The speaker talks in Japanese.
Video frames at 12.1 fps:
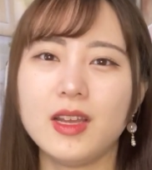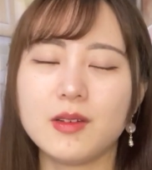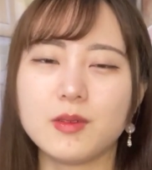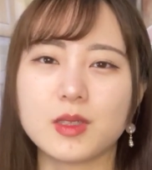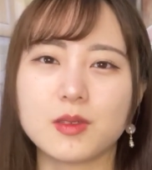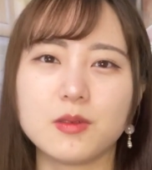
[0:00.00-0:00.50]

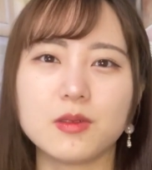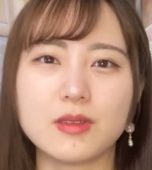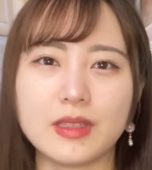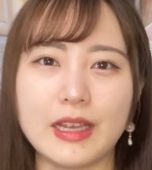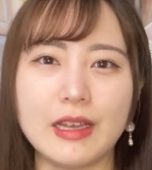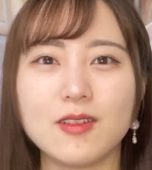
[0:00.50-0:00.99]
もうすごく
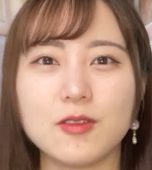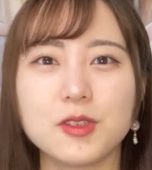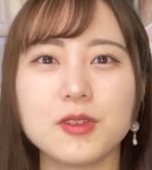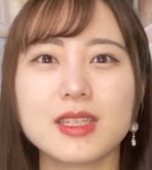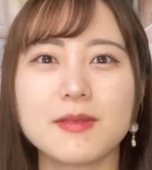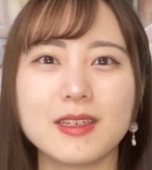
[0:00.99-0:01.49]
ね、お
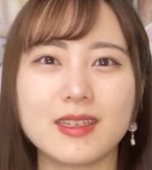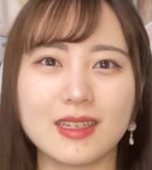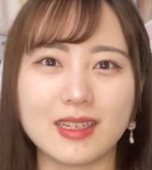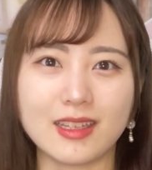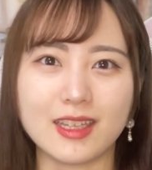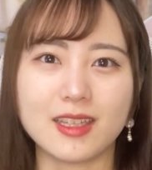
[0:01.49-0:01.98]
嬢様
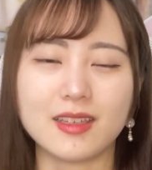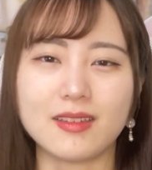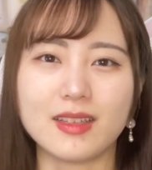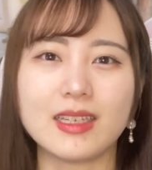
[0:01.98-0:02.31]
感が出てる